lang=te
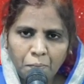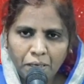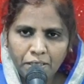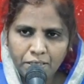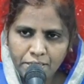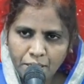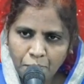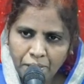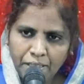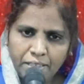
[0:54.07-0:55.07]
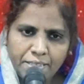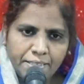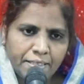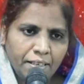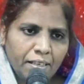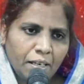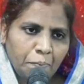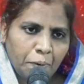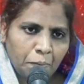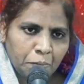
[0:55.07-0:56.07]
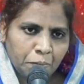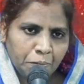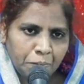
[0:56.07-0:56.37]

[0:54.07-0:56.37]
మరి సమ్మరయ్య స్త్రీకి ప్రభు